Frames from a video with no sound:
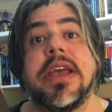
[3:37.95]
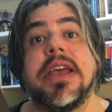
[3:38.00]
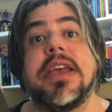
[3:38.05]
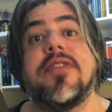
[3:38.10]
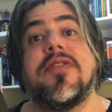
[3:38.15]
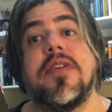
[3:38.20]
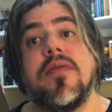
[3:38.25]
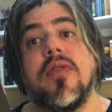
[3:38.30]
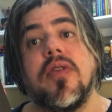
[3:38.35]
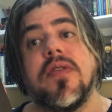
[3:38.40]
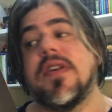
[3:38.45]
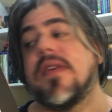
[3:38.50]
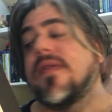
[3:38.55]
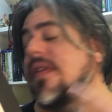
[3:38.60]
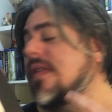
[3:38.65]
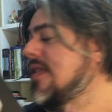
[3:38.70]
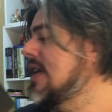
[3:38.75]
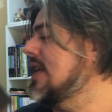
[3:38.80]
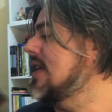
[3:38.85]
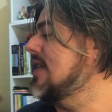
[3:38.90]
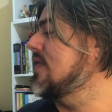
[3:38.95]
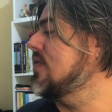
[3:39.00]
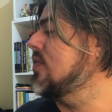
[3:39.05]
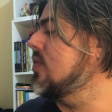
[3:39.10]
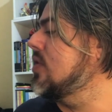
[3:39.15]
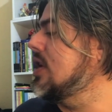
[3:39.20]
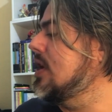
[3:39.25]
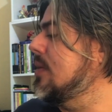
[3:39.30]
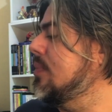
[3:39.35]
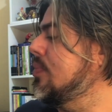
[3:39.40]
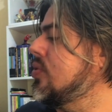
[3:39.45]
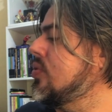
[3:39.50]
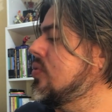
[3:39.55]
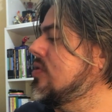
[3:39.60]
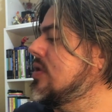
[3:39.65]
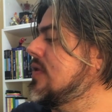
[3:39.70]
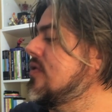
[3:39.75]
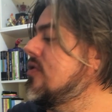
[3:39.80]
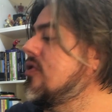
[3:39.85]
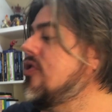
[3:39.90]
E se você se interessou aqui por um
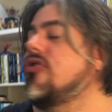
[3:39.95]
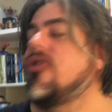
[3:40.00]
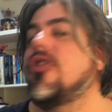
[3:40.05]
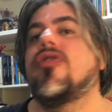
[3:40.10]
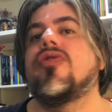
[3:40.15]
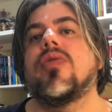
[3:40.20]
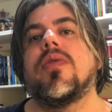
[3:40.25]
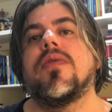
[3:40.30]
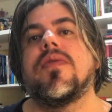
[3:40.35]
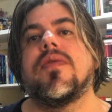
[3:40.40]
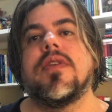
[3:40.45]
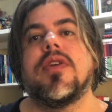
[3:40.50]
desses títulos,